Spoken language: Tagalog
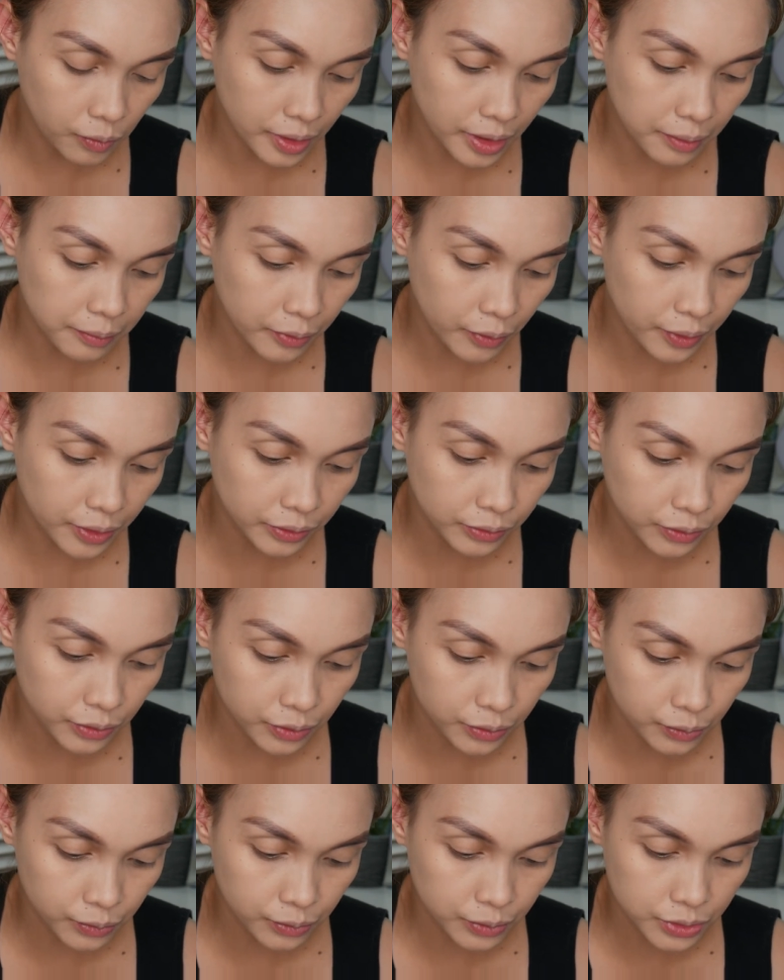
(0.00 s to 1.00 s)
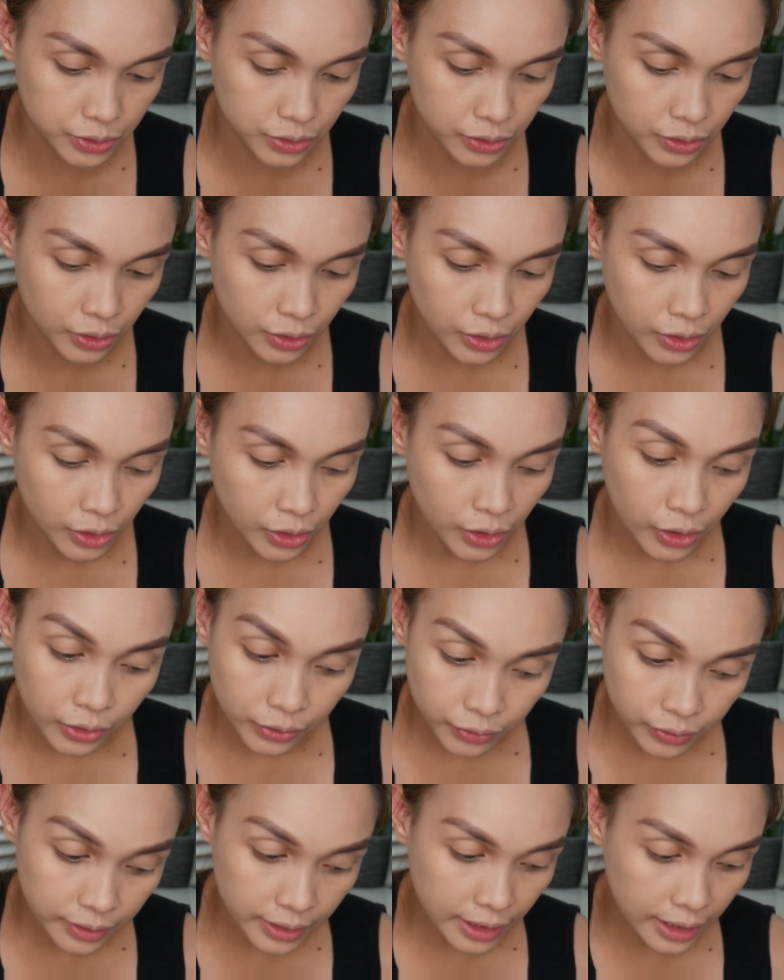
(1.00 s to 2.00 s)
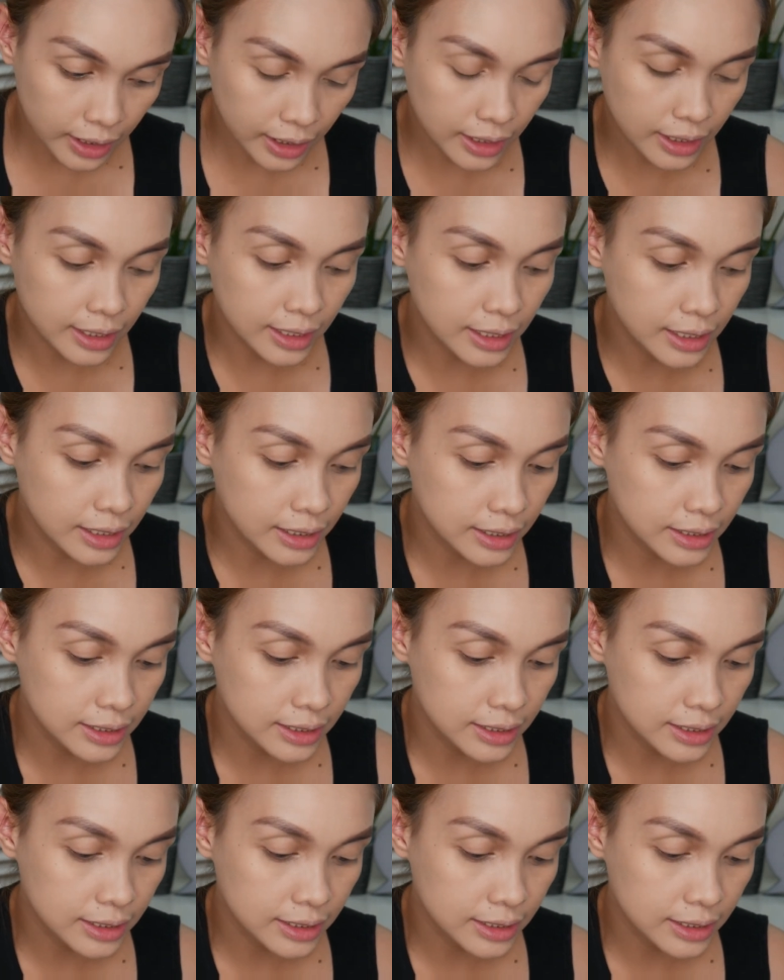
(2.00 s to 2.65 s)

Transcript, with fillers: what I'm going to use today